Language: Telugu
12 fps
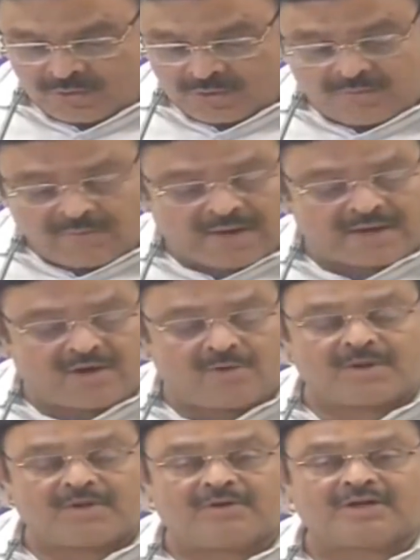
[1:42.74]
ఇవాళ
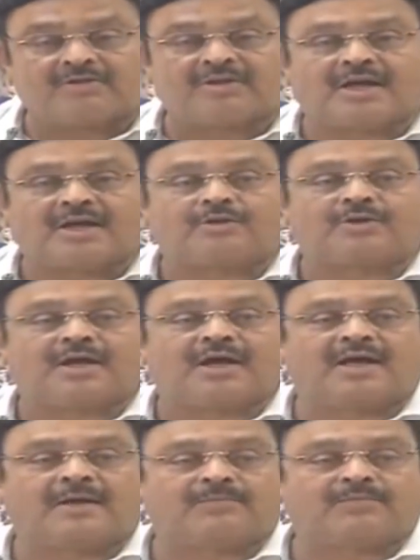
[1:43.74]
నవంబర్ ఒకటవ తారీఖున
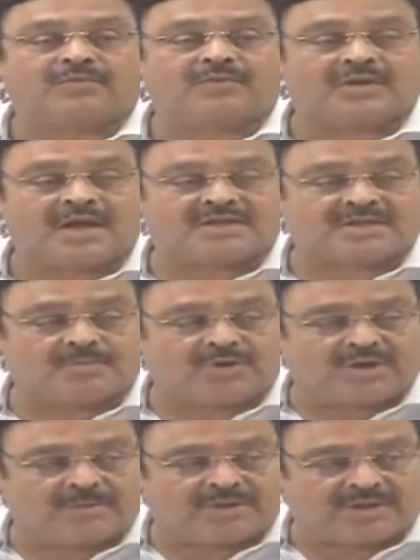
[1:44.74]
రాష్ట్ర
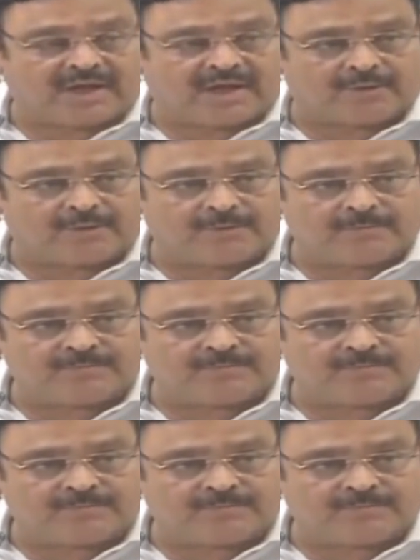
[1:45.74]
ముఖ్యమంత్రి గారు